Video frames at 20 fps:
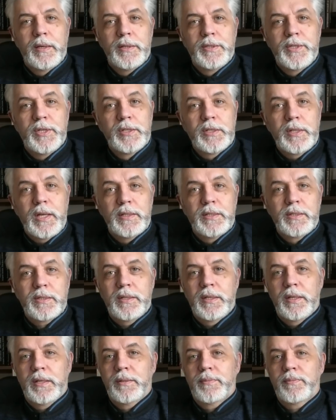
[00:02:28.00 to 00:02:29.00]

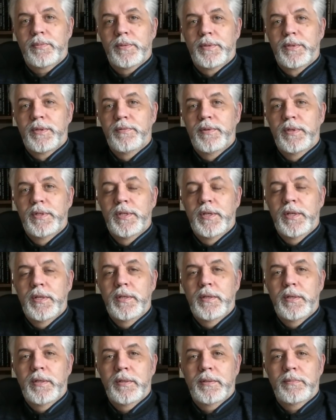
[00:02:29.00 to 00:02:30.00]
сектантское
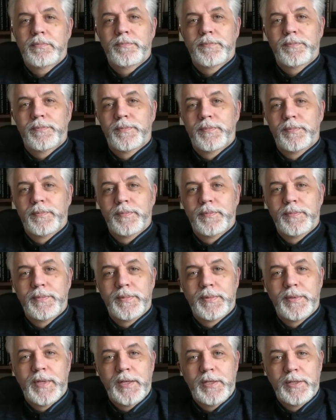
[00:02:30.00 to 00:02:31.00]
заведение,
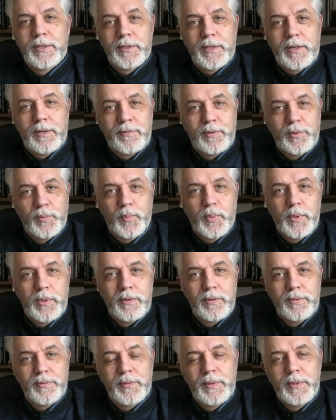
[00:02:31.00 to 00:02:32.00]
знаете, так вот
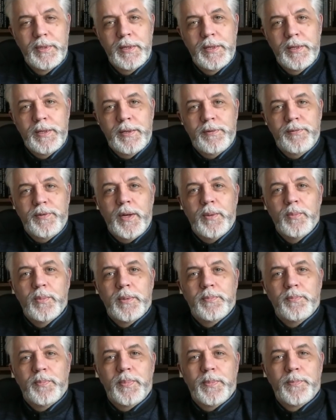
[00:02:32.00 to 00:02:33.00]
по
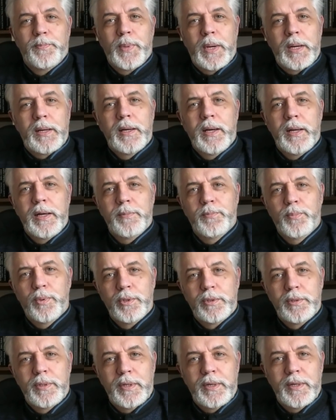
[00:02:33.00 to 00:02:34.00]
фильмам про Гарри
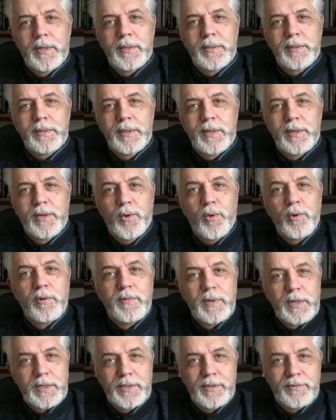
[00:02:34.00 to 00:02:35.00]
Поттера,
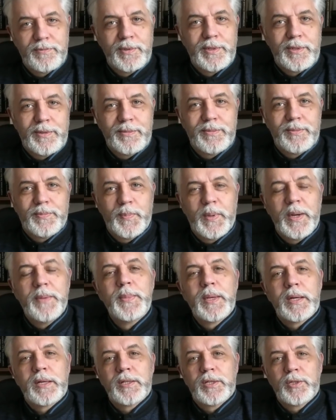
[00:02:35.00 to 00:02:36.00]
Хогвартс, вот
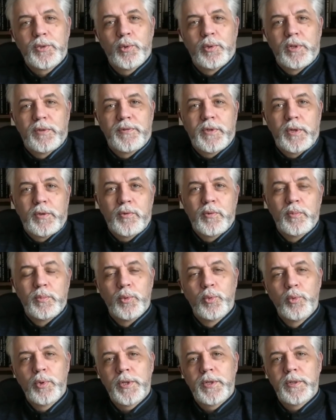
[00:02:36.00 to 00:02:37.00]
примерно что-то в таком
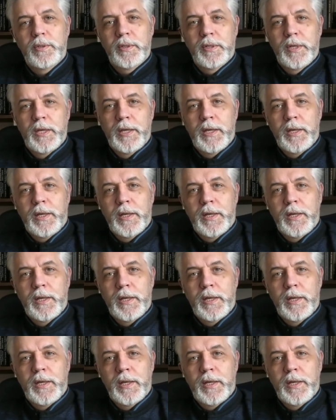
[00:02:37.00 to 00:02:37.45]
духе.